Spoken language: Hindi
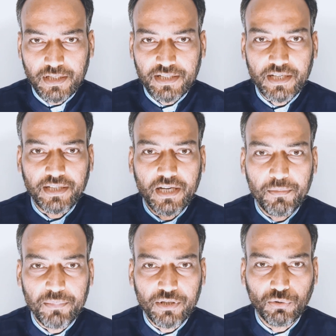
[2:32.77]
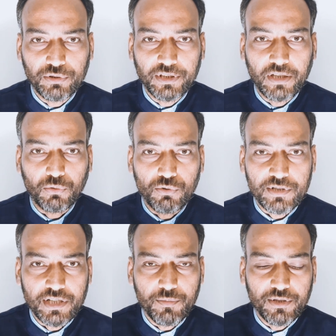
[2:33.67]
जैसे गेम भी होती है
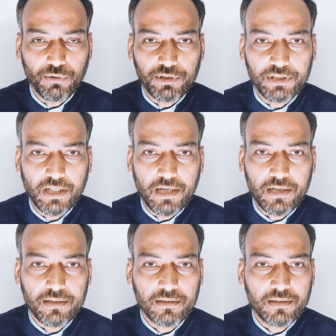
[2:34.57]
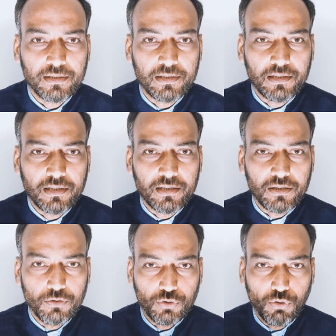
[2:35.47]
कुश्ती भी होती है
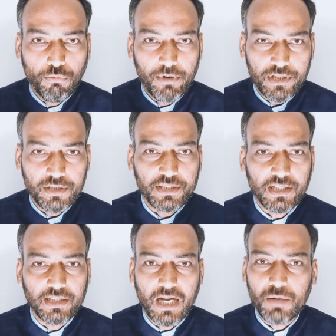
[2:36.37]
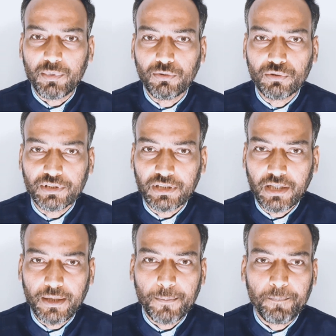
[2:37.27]
जो वज़न के आधार पे
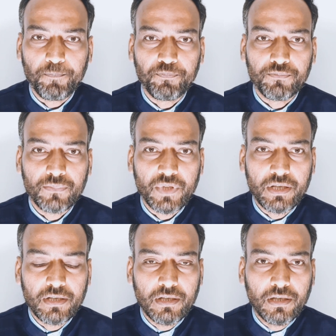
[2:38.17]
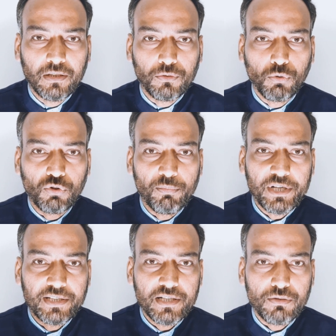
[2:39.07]
होती है तो
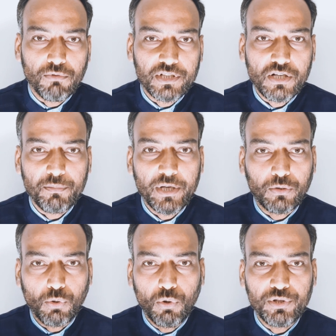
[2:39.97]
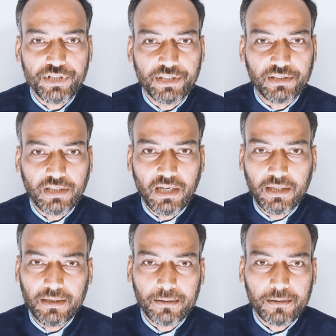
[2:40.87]
उसमें किस वज़न में कौन
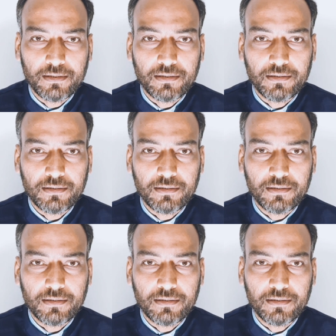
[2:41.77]
जीतता है